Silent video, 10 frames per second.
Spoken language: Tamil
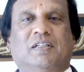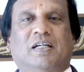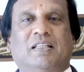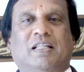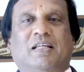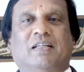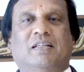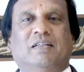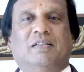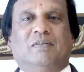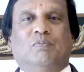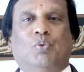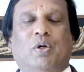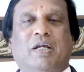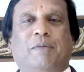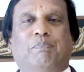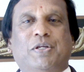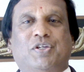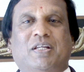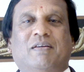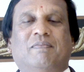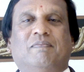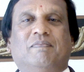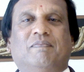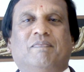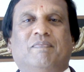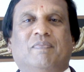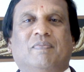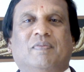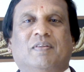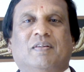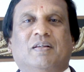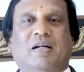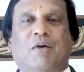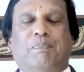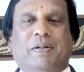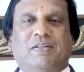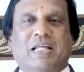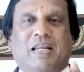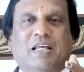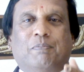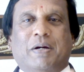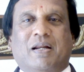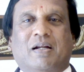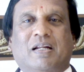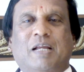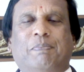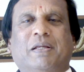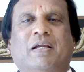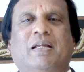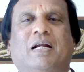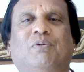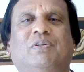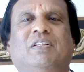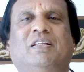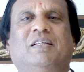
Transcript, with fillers: அந்த முருங்கை பிசின் அப்படி தேரையர் பாராட்டம் எப்படி கையாளுவது